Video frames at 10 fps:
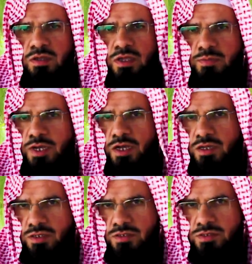كما
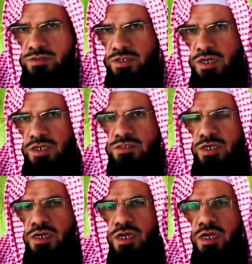طرأت
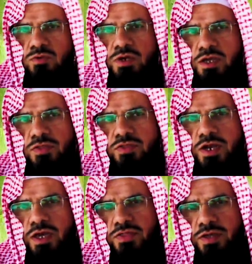على هؤلاء
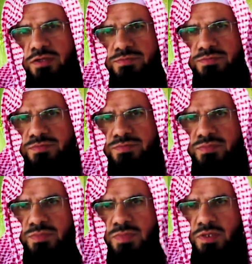الثلاثة
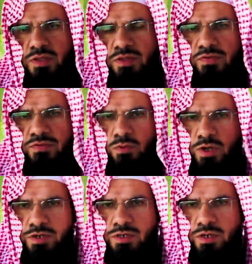
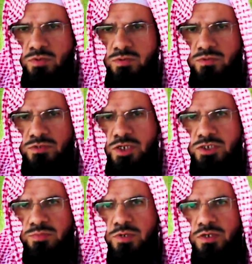وأنه
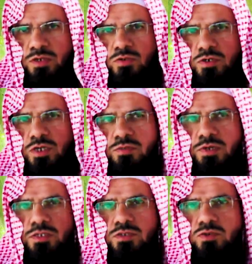يجب أن يكون
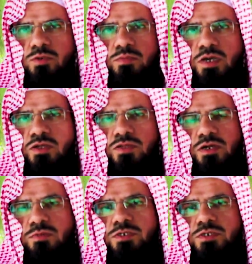عبادتهم
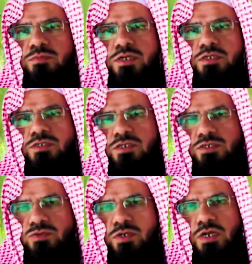أكثر من عبادة
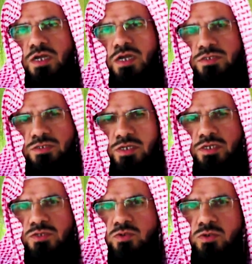رسول الله حتى
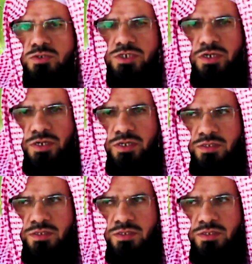يدخلوا الجنة